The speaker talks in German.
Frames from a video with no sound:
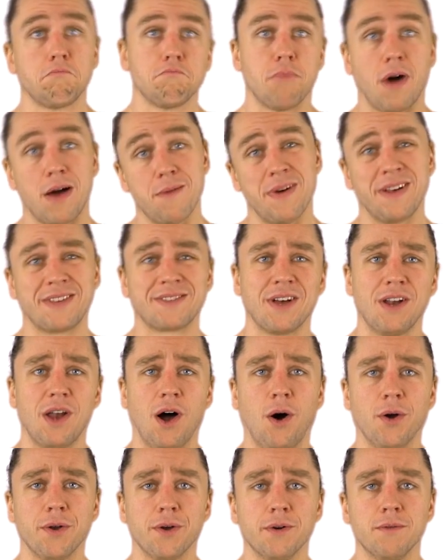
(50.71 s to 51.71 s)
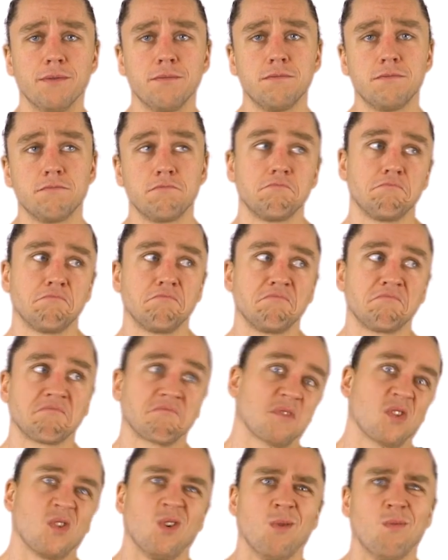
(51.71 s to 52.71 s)
Bei bester Laune.
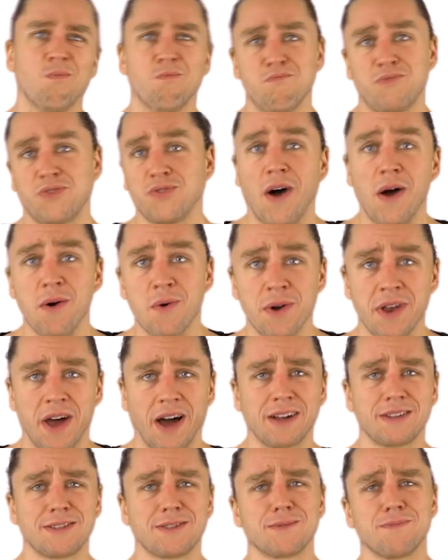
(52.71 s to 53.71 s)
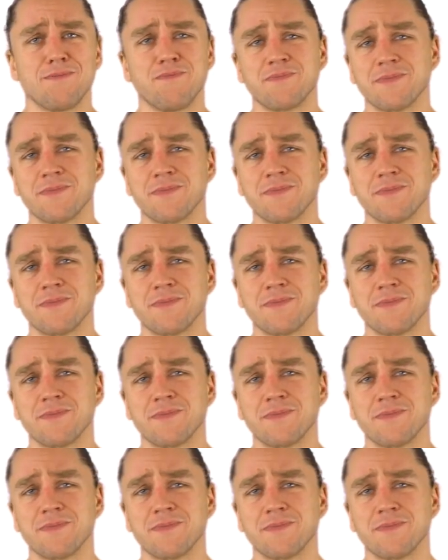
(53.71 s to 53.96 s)
Um 2 Uhr nachts.